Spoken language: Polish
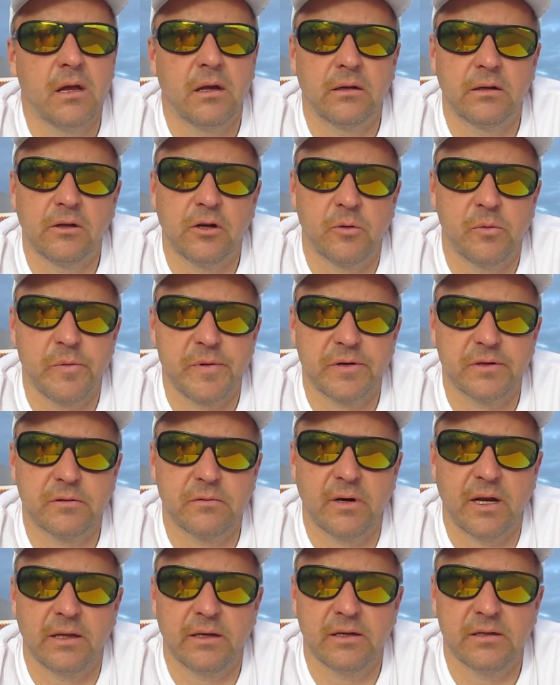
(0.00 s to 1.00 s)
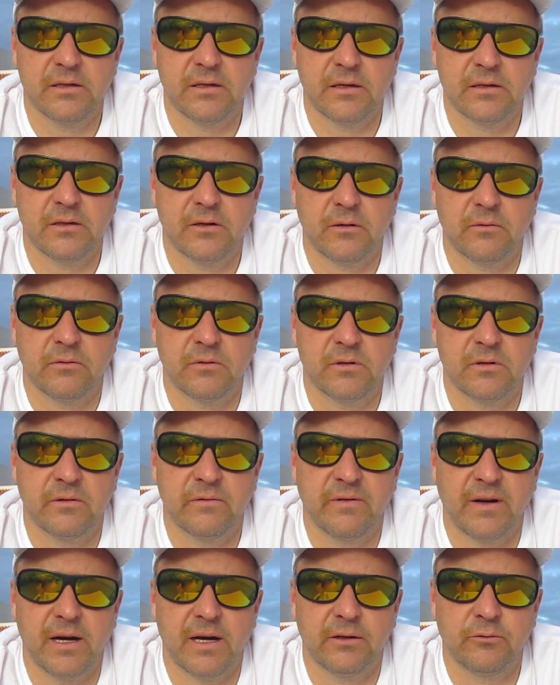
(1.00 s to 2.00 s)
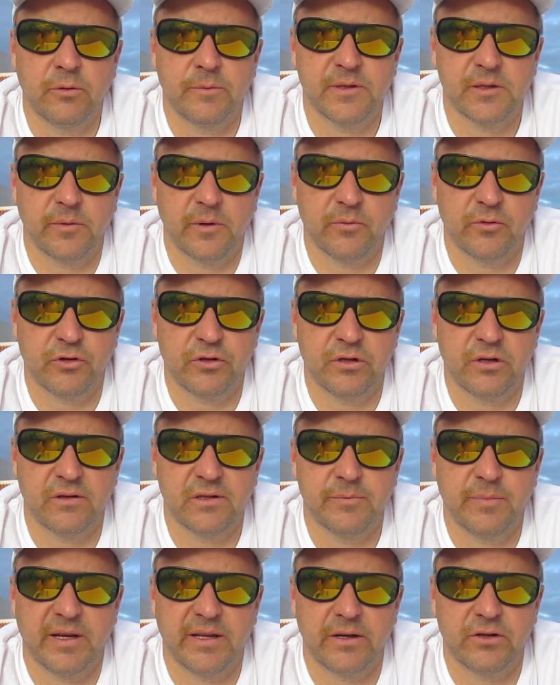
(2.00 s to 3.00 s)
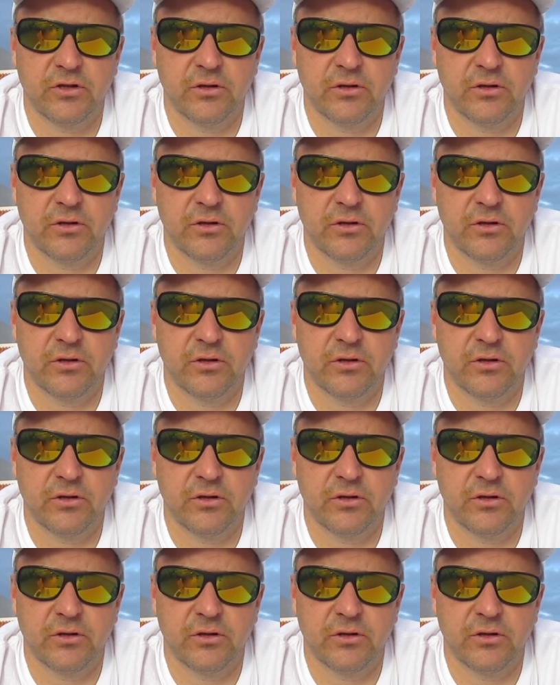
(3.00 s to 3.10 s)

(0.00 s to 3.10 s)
tylko po prostu radiestezją, wahadłem sobie możecie spadać,